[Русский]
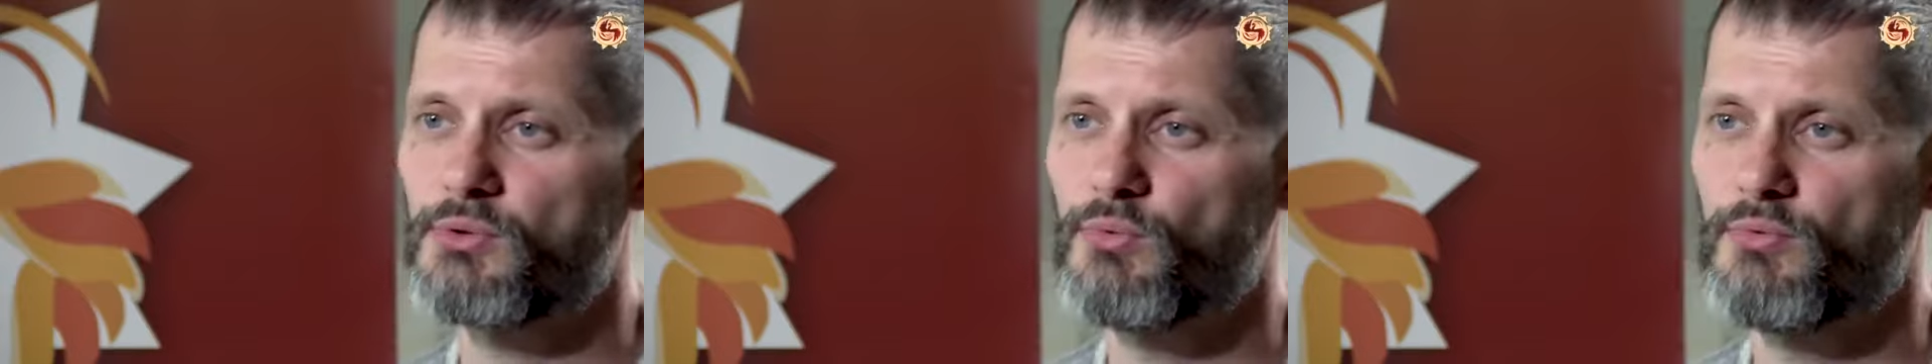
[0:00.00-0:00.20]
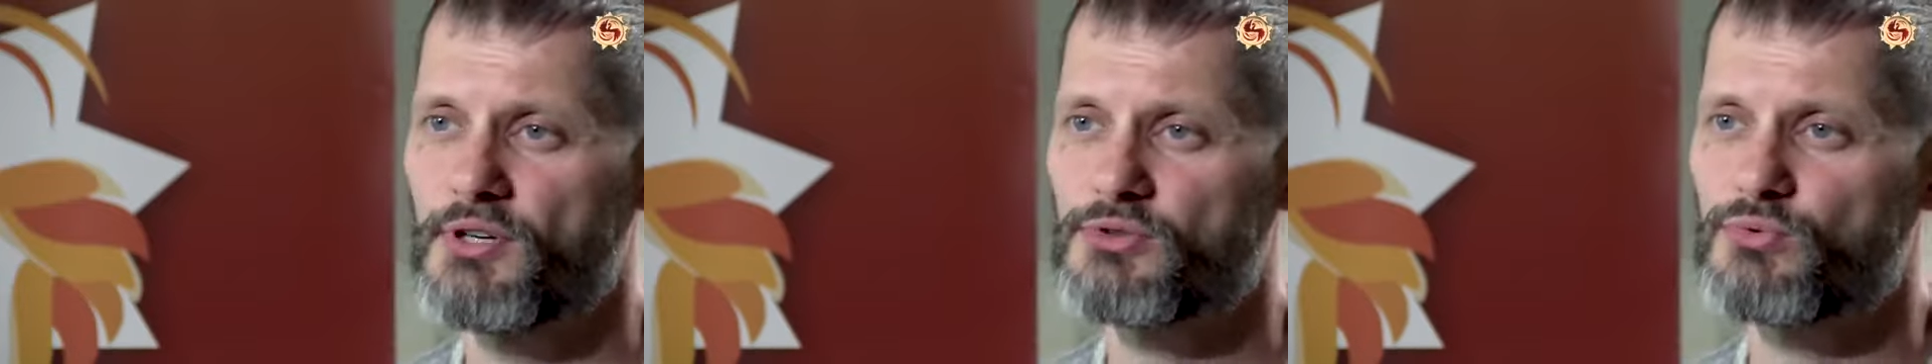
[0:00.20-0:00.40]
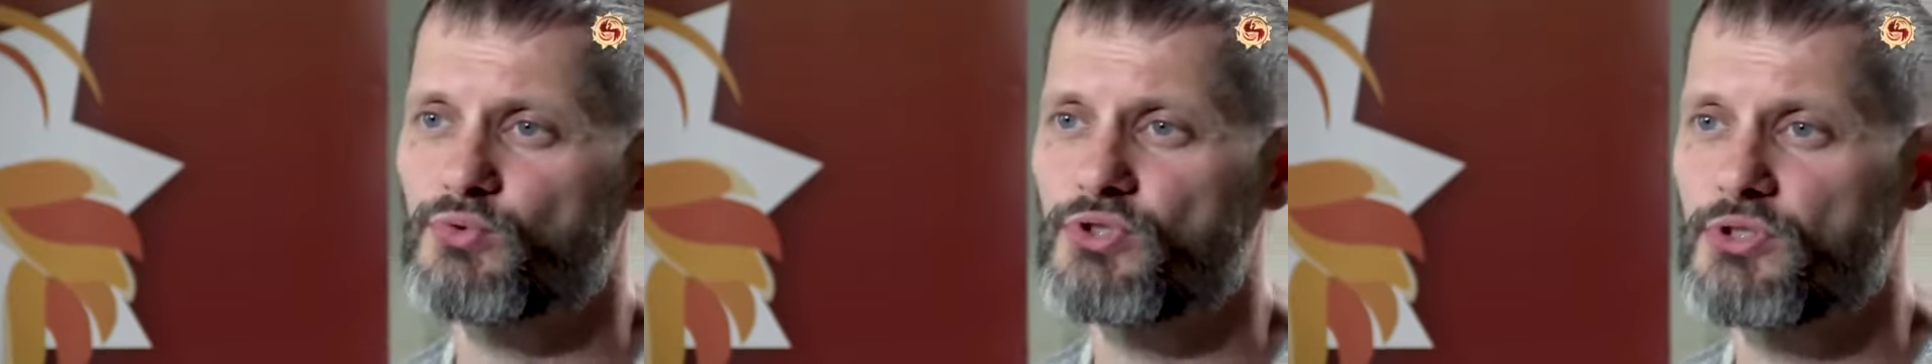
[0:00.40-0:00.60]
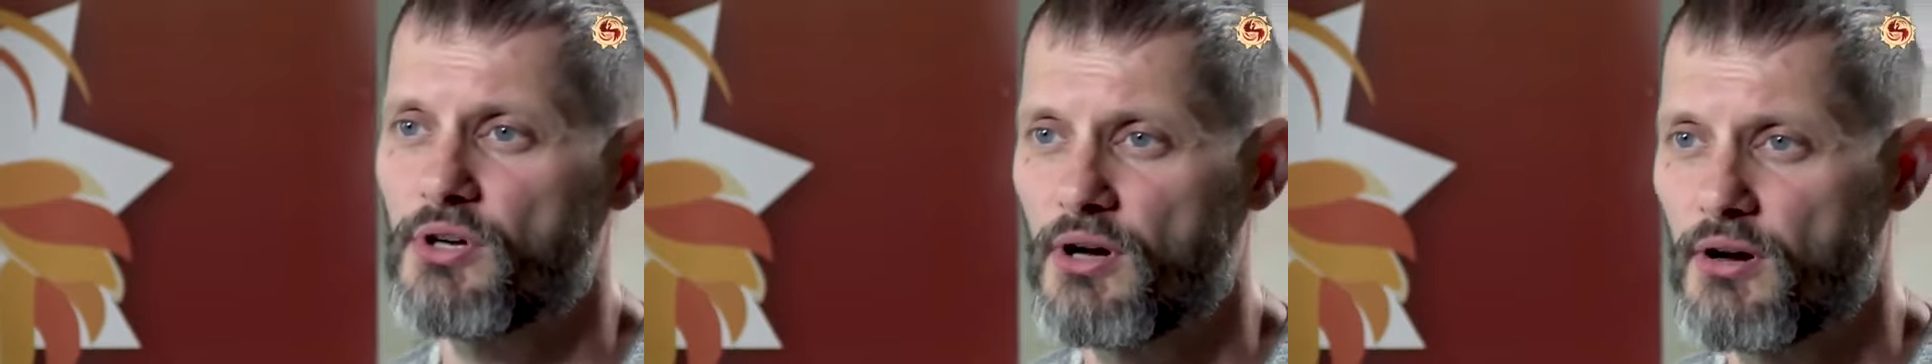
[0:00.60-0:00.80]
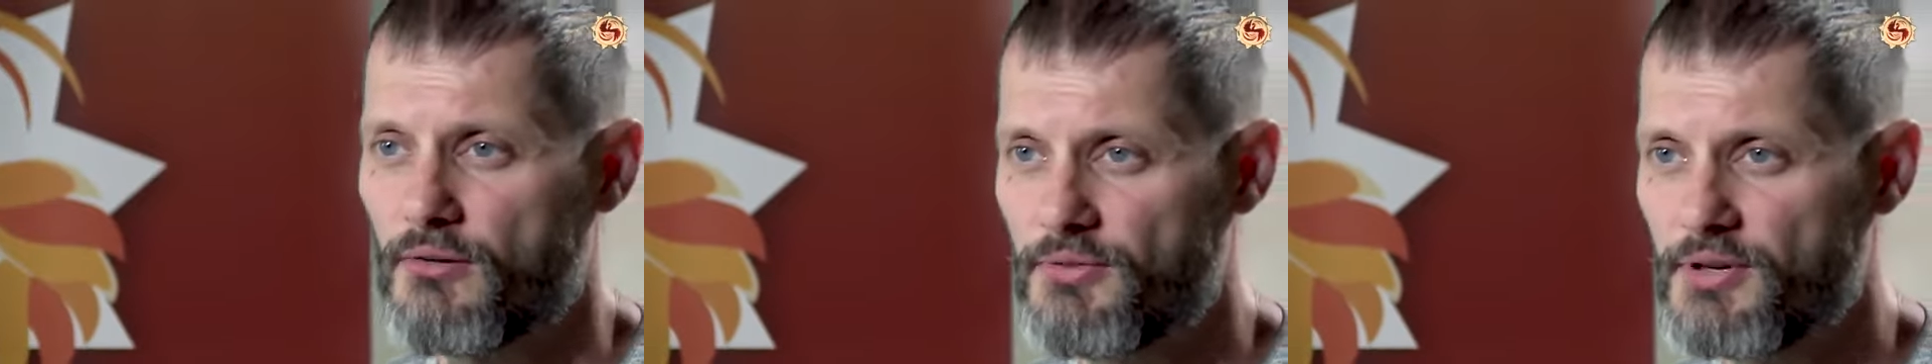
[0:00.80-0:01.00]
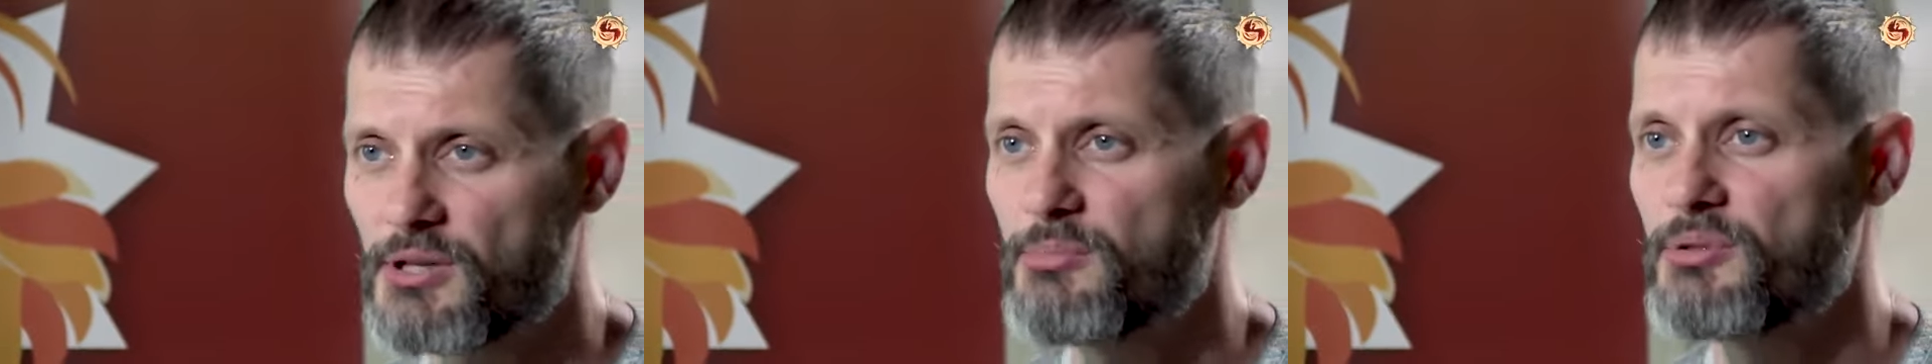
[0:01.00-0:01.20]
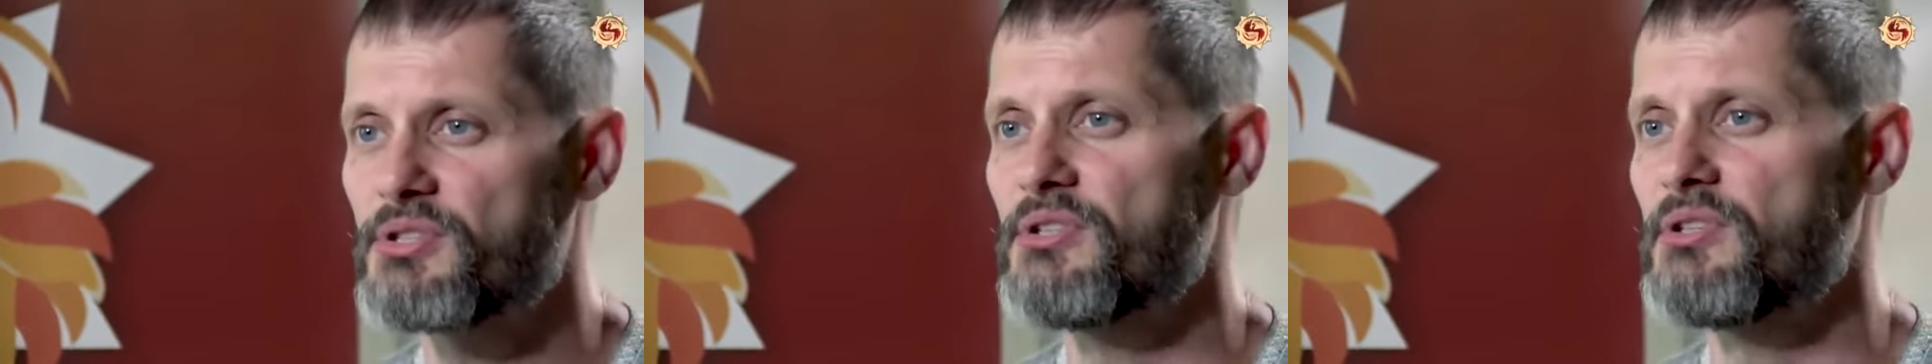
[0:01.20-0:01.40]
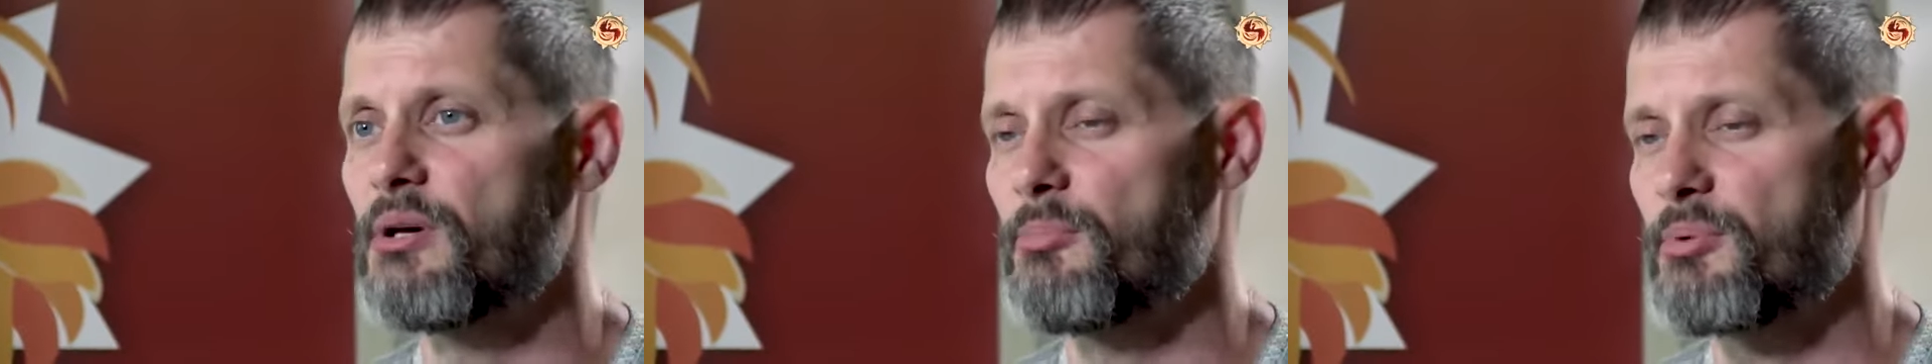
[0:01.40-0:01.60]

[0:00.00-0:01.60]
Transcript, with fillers: у вас уже выработаны